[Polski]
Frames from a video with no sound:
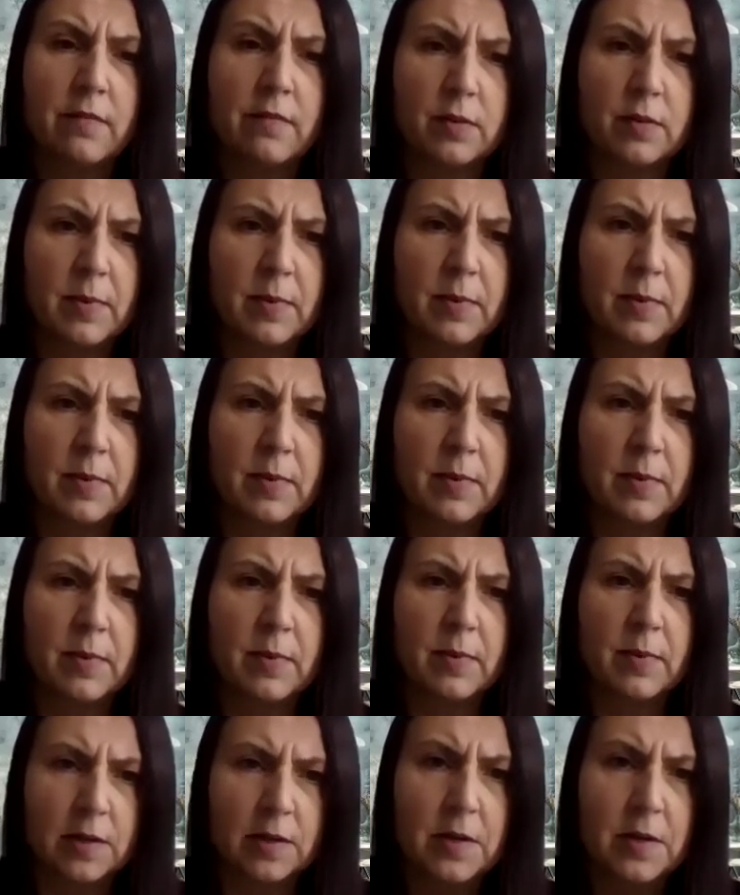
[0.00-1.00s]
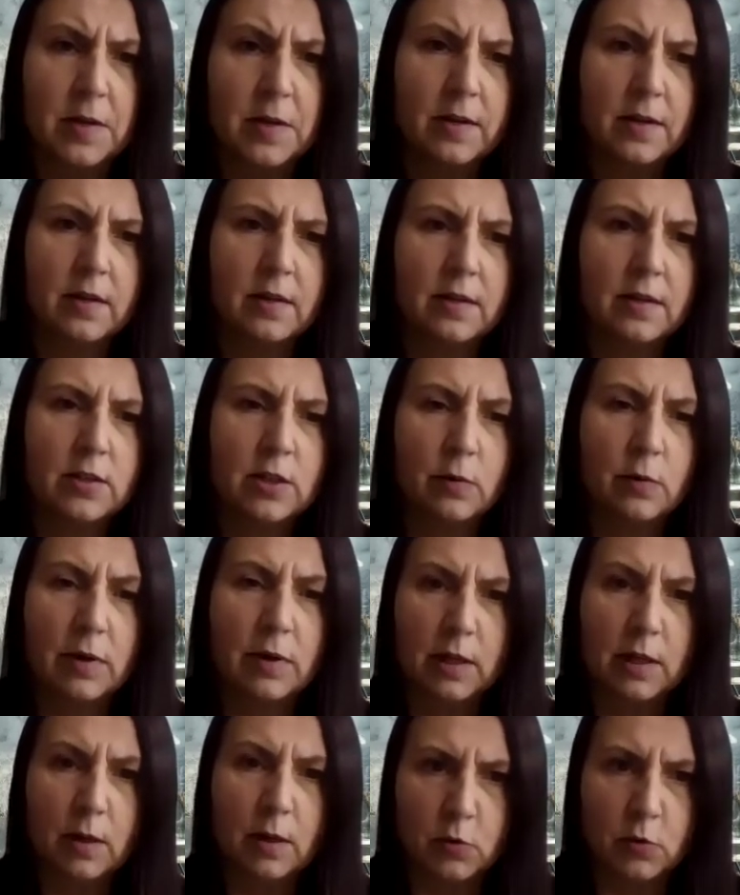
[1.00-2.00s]
wzmacniać te e,
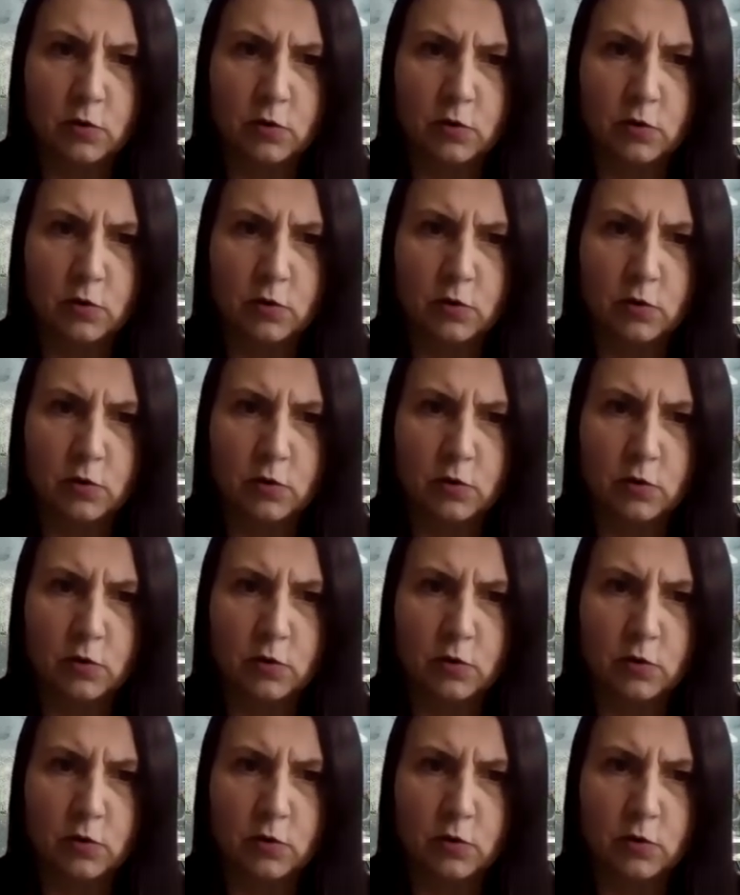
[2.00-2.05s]
działania